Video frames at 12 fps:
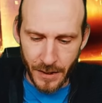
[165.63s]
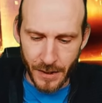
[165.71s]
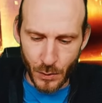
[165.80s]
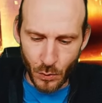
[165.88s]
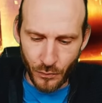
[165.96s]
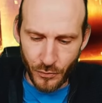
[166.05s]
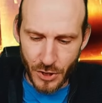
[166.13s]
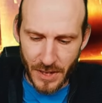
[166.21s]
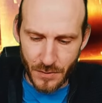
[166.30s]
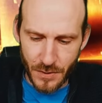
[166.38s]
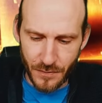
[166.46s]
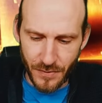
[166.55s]
Gilt nur für
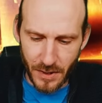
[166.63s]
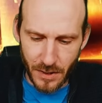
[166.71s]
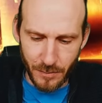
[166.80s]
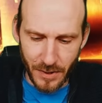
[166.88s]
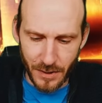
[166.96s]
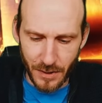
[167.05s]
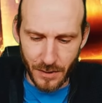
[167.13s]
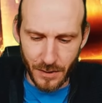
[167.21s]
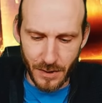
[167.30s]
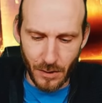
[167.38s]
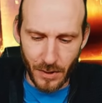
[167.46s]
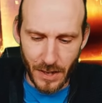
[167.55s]
Statuseffekte, bei denen
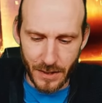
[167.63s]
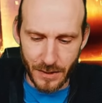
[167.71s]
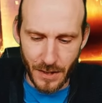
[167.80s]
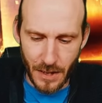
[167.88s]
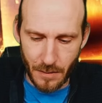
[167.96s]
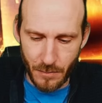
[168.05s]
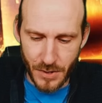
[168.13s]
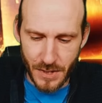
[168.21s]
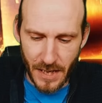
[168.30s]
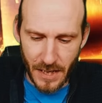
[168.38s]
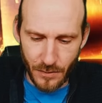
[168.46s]
die Dauer angegeben ist.